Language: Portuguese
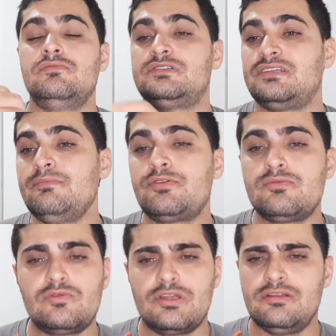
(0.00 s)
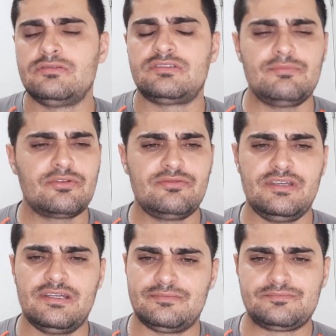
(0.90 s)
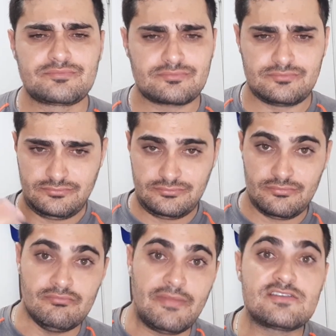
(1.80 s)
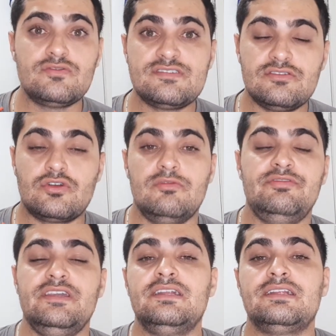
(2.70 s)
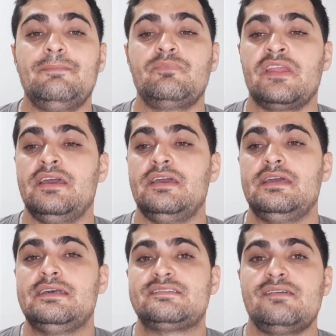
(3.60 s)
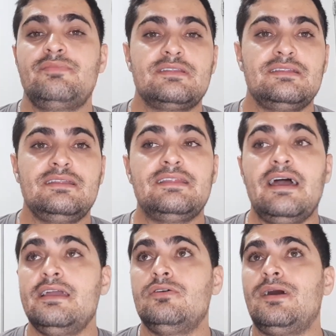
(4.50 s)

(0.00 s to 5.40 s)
sempre o Murilo, sempre o Vieira, mais conhecido como Vieira, né? Sempre dando ideia, o